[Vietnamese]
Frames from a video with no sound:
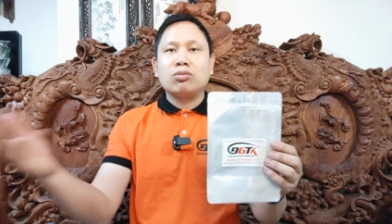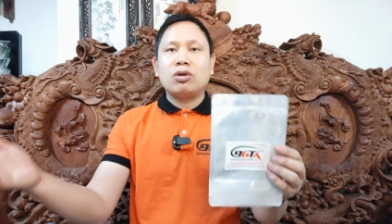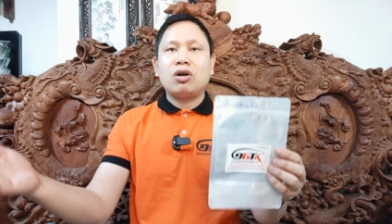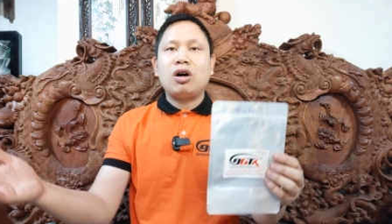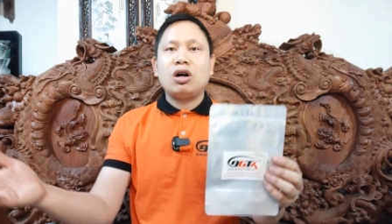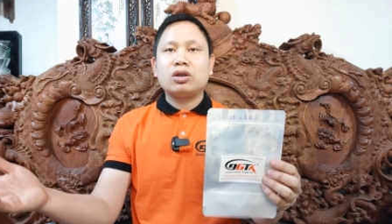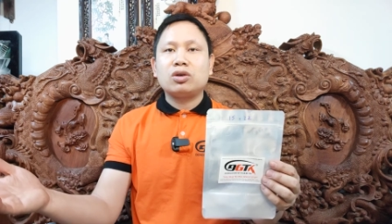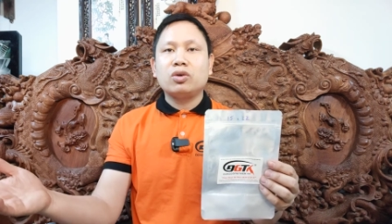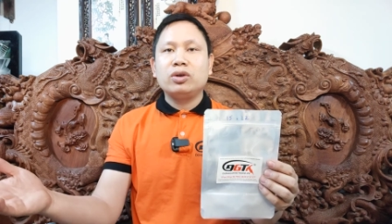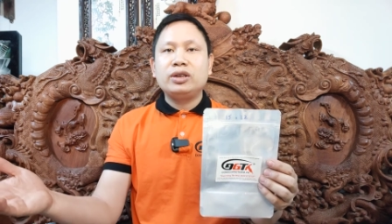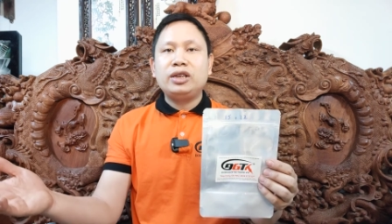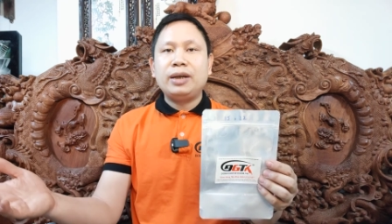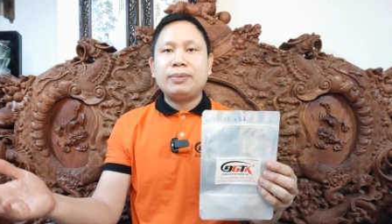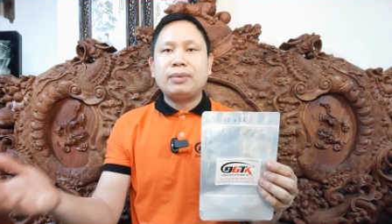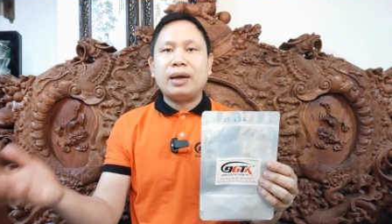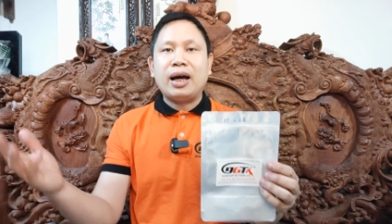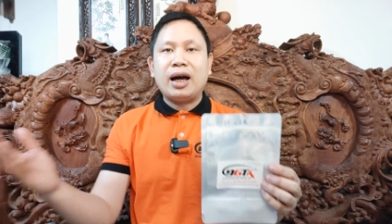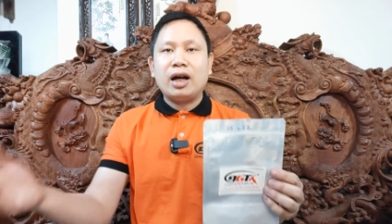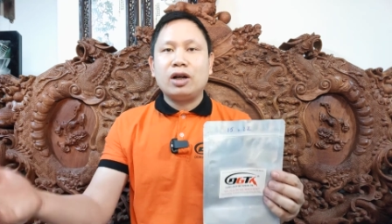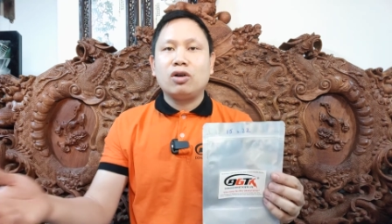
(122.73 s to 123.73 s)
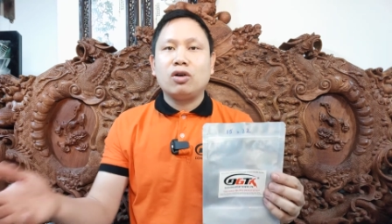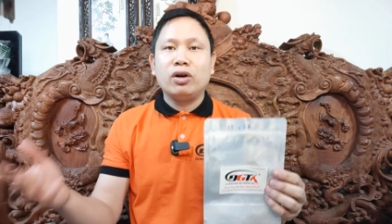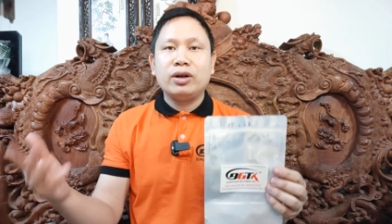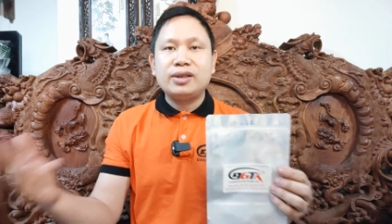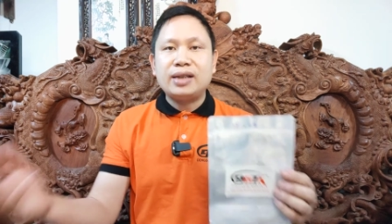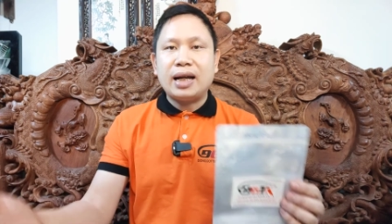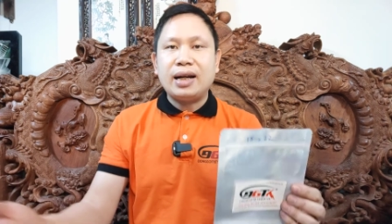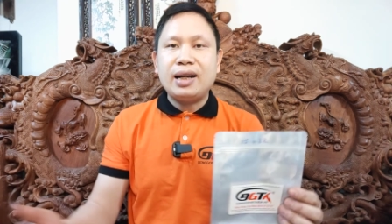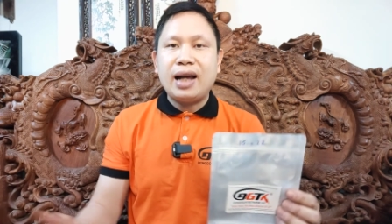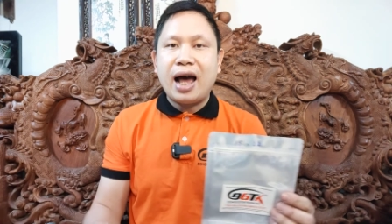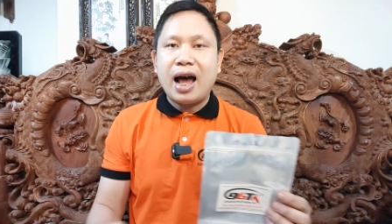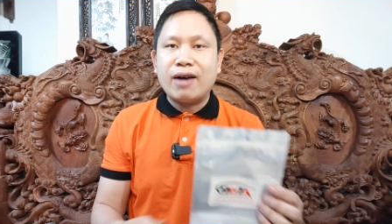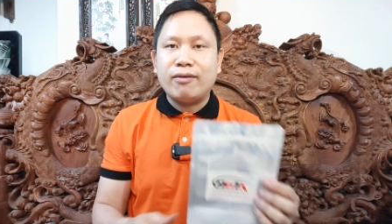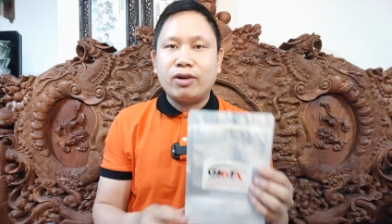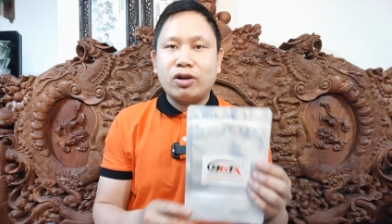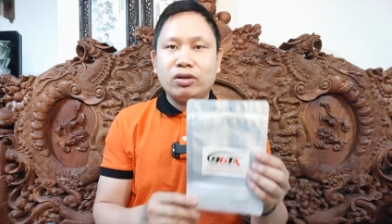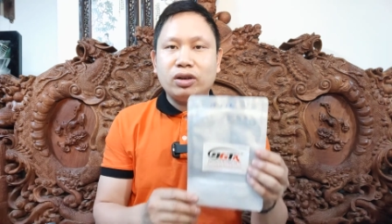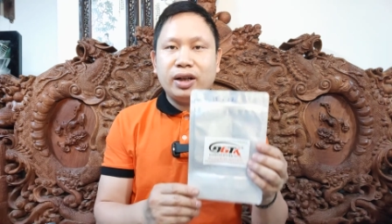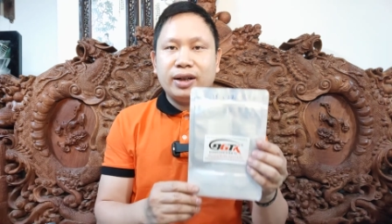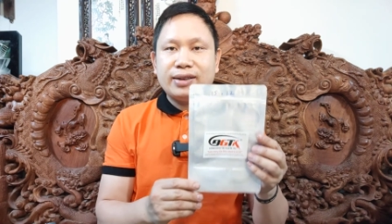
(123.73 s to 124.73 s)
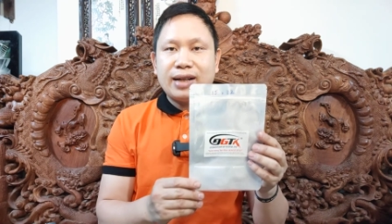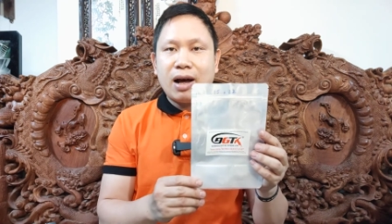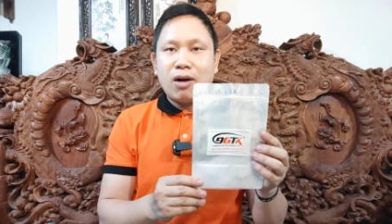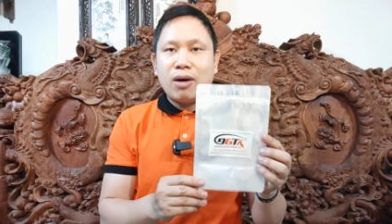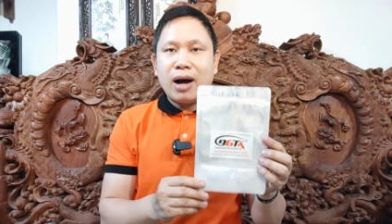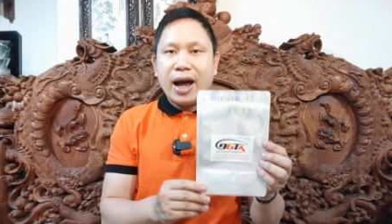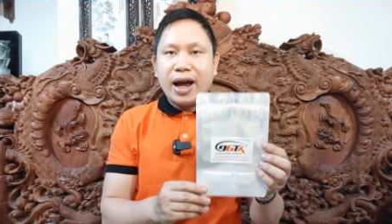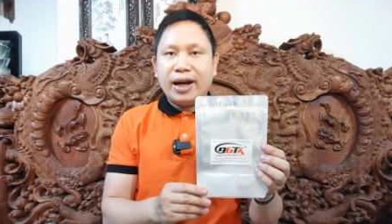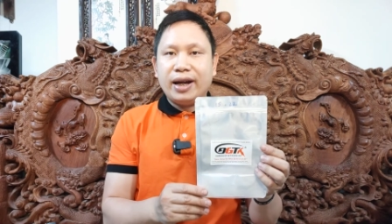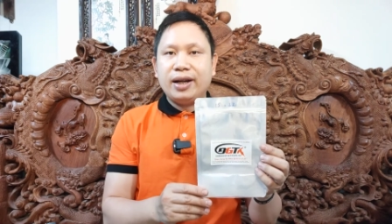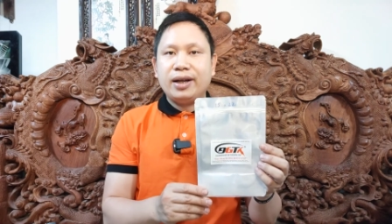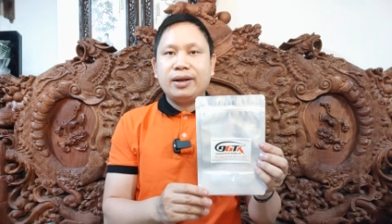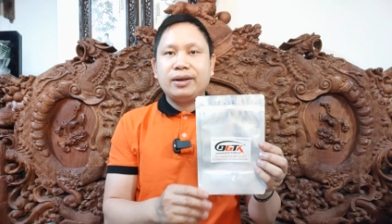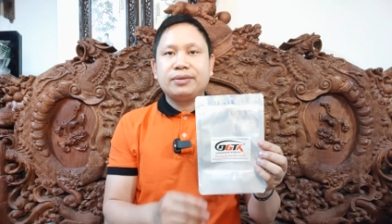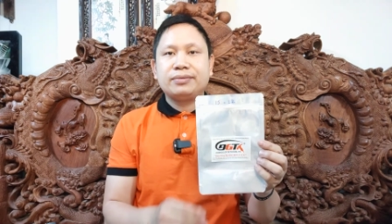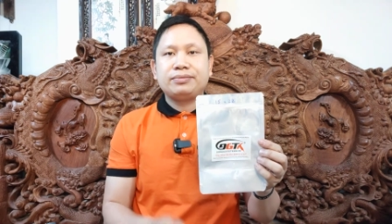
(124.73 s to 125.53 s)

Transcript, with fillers: tổng kho túi zip tại Hà Nội sẵn hàng và có thể giao ngay.